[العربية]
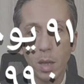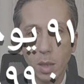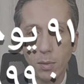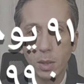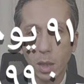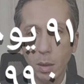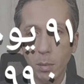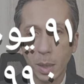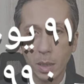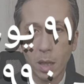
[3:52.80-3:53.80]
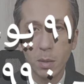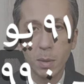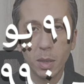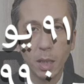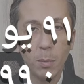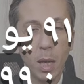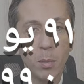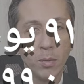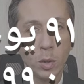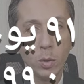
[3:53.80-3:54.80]
الصافي التقريبي بعد خصم الضريبه
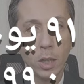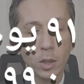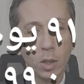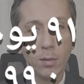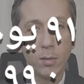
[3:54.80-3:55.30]
هيبقى في حدود